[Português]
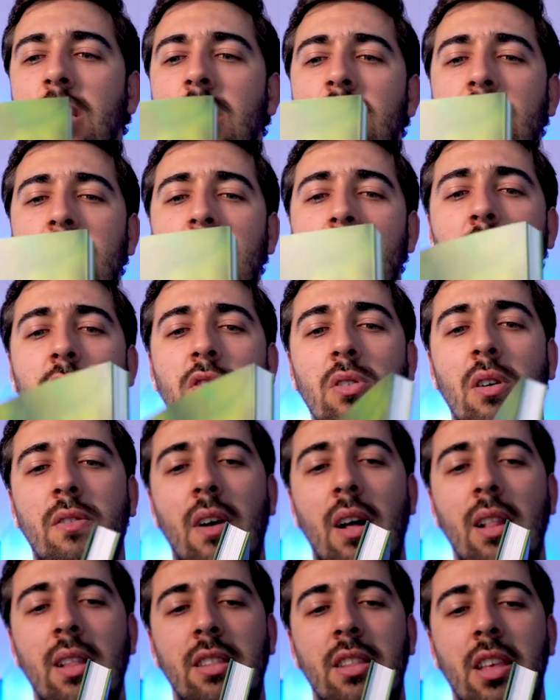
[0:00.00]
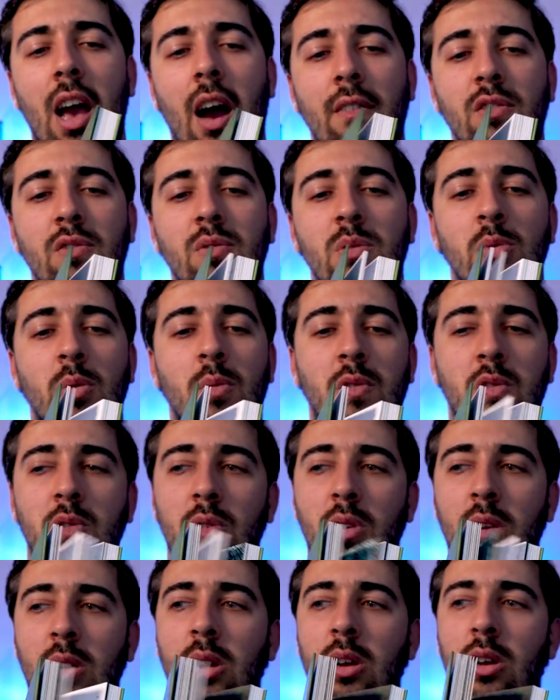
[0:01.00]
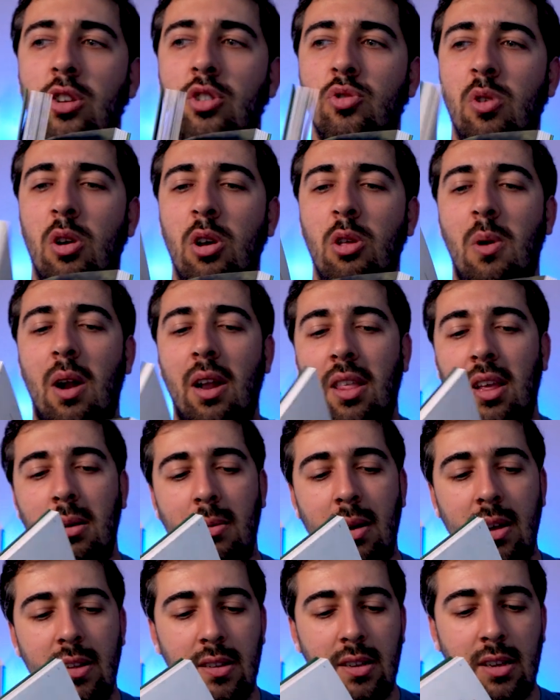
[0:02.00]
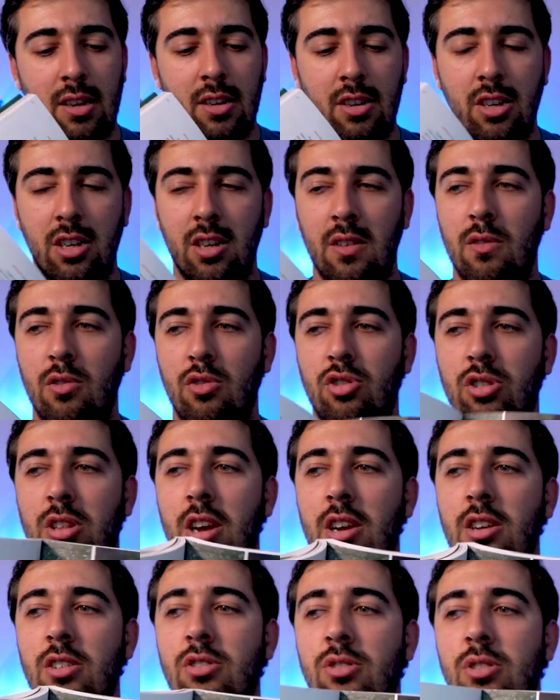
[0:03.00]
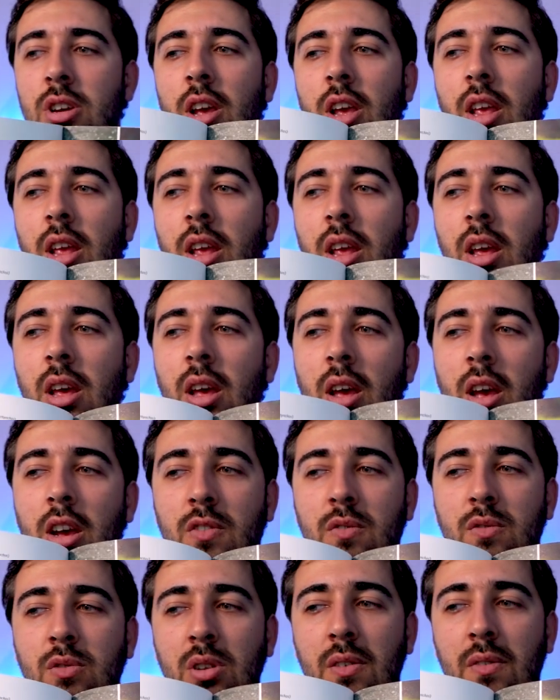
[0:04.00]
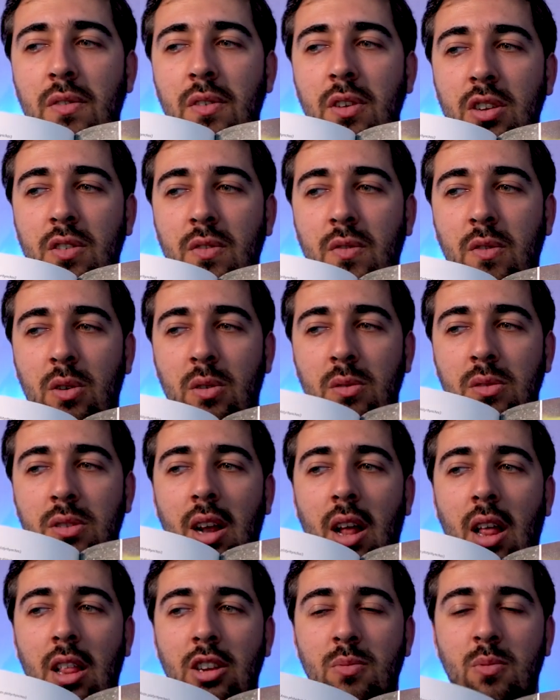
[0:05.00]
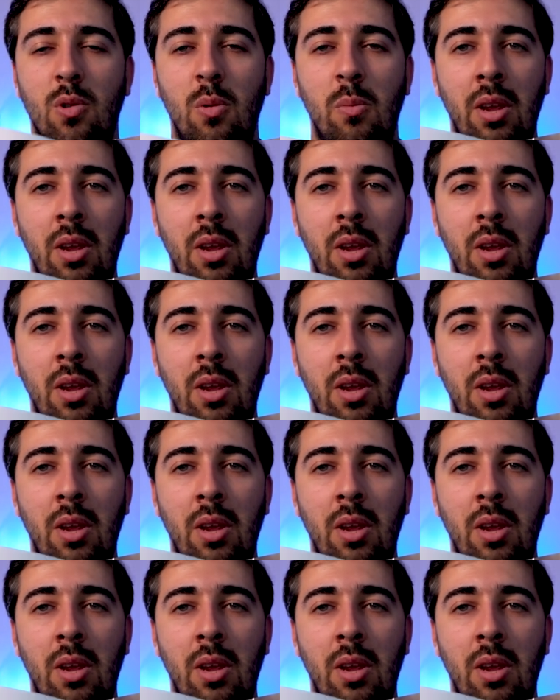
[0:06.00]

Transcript: Este livro só fala de aves, foi o meu professor João Eduardo Rabassa que escreveu os textos e as fotografias foram tiradas por